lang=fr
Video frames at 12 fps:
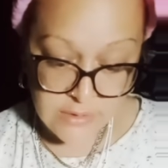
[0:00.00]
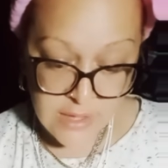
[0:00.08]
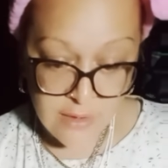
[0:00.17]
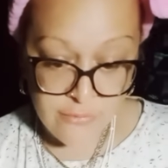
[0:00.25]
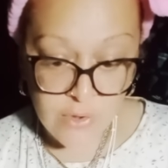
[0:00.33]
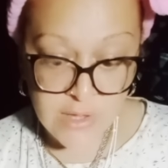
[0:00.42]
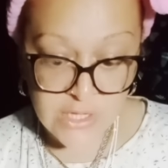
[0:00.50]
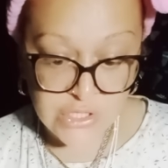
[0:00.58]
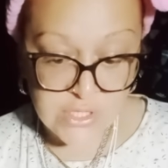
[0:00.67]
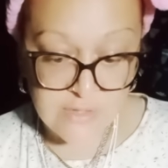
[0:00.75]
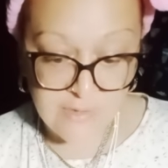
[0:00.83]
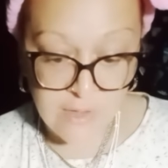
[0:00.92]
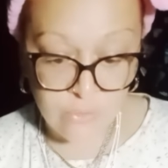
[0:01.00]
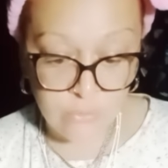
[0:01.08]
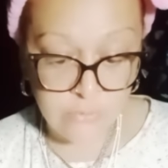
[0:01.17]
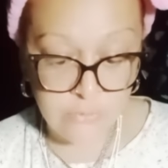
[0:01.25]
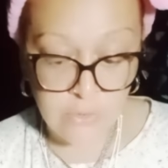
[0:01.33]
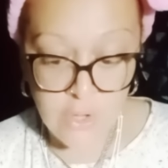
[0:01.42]
Il y a un voyage qui
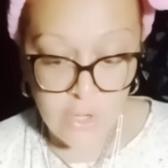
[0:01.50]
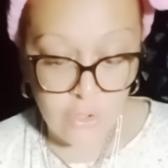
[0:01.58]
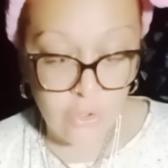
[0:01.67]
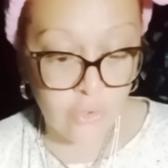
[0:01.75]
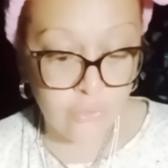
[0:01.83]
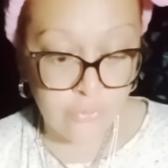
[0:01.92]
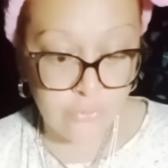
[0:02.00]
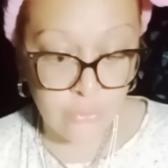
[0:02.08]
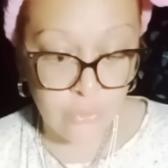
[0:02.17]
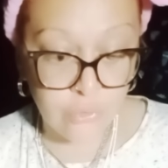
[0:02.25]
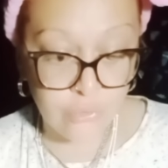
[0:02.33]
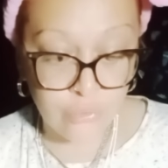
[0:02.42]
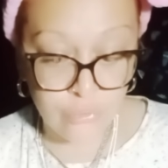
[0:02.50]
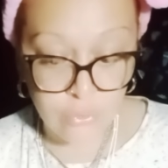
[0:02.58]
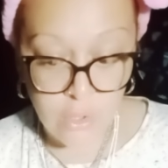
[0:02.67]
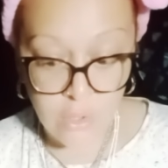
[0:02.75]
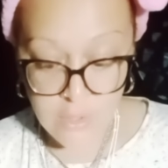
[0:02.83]
s'annonce lors de son retour.